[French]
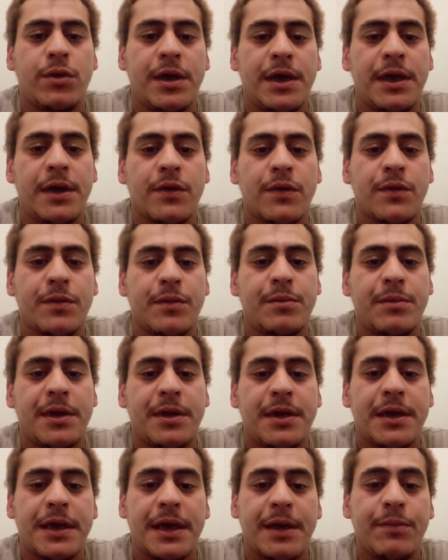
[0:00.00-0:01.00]

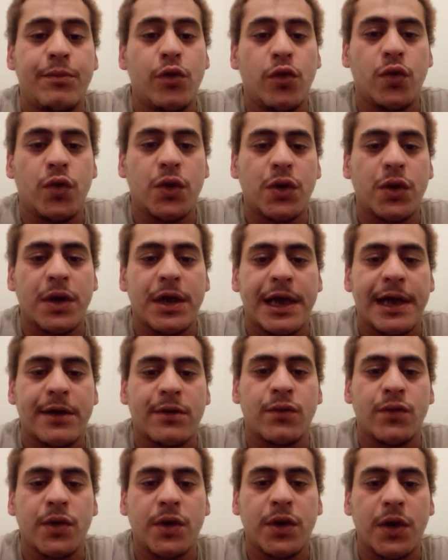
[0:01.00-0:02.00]
l'inconscient, comme la
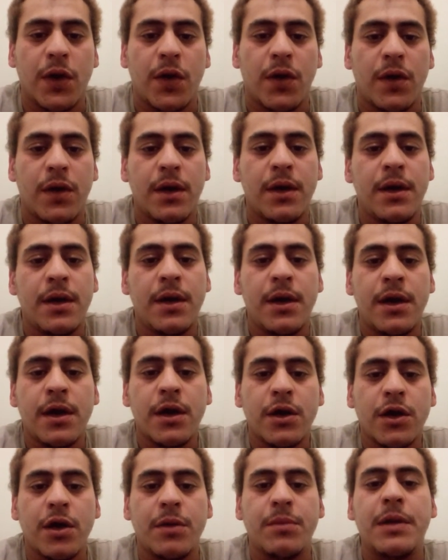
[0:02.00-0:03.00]
graphologie par exemple,